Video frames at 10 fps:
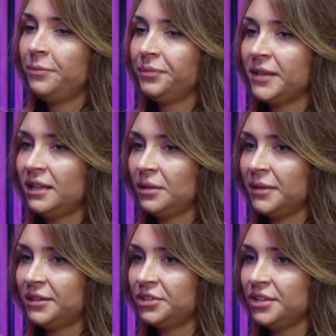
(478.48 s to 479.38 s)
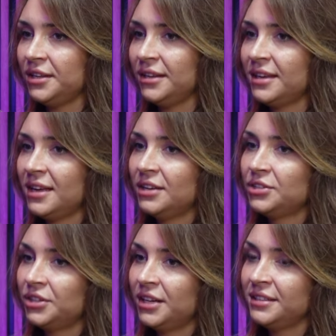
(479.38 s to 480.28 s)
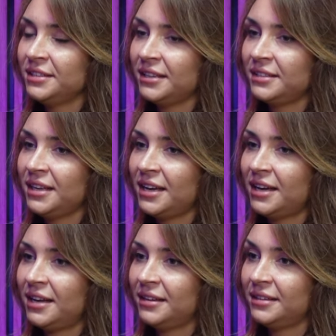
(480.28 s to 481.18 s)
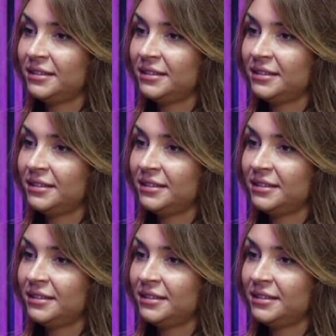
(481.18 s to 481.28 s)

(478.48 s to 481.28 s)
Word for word: na te paczki, czy organizacja